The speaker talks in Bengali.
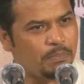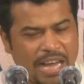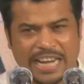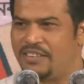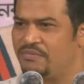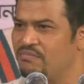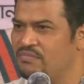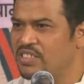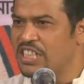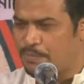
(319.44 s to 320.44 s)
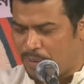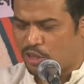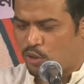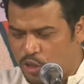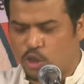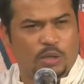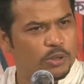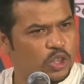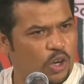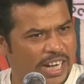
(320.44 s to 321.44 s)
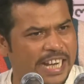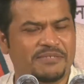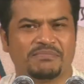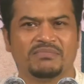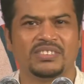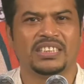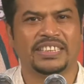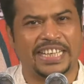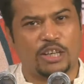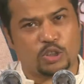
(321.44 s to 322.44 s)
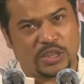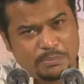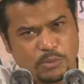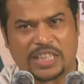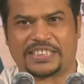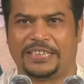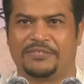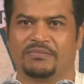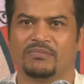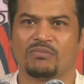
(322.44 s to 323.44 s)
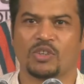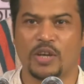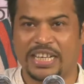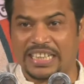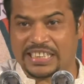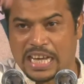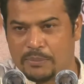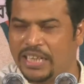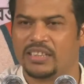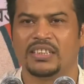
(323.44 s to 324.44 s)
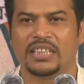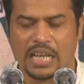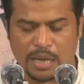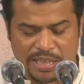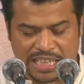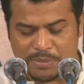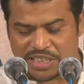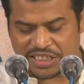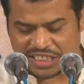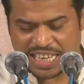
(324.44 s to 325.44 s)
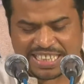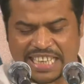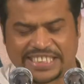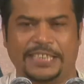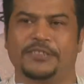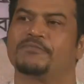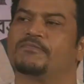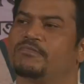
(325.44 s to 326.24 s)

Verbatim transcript: পারেন ইস্পাত করেন ঐক্যবদ্ধ করেন দেখি কত হিম্মত আছে ওই কাজে নামেন আমি নেমেছি সেই কাজে